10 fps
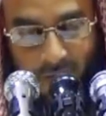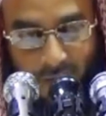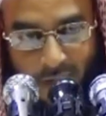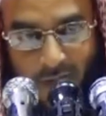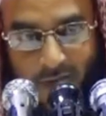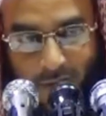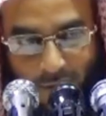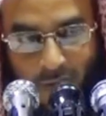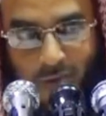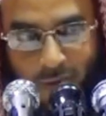বললেন যে
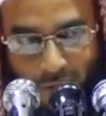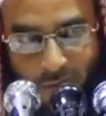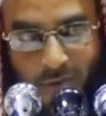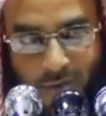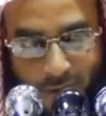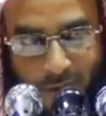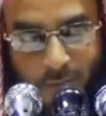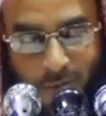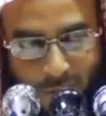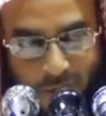ওই ধনীগুলোকে
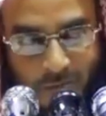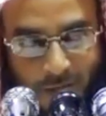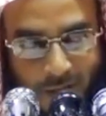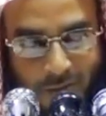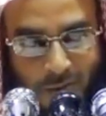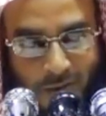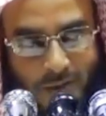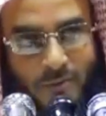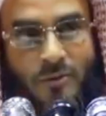পেছনে ফেলার জন্য একটা